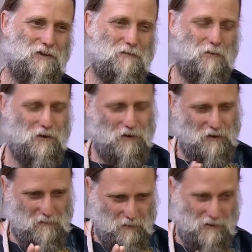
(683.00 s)

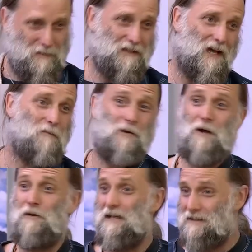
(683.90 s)
por, por invitar, por
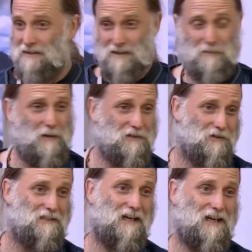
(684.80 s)
abrir este espacio,
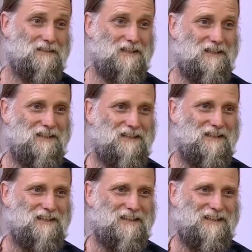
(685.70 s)
esta casa.
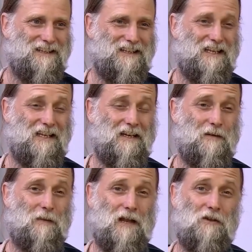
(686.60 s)
Y
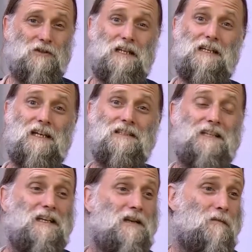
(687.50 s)
para los que quieran
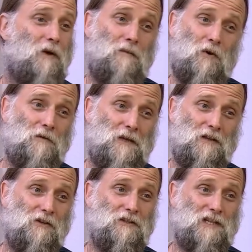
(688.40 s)
seguir el,
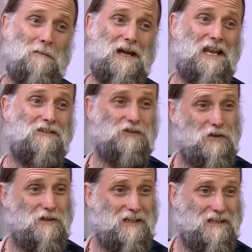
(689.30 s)
movimiento, se llama
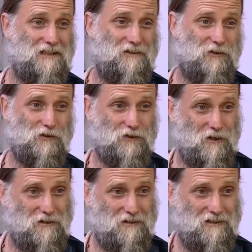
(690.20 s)
Nación del Quinto
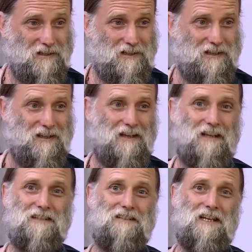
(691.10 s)
Sol, que
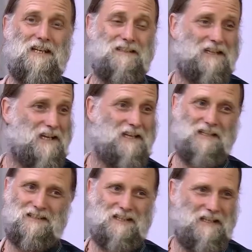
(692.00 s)
está en las
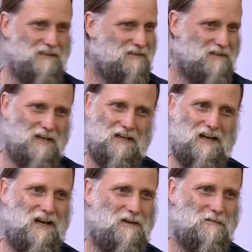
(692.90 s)
redes, en
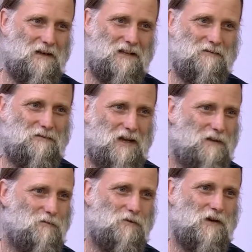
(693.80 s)
Instagram, en
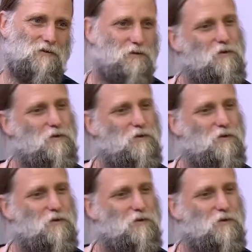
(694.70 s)
Facebook, en YouTube. Como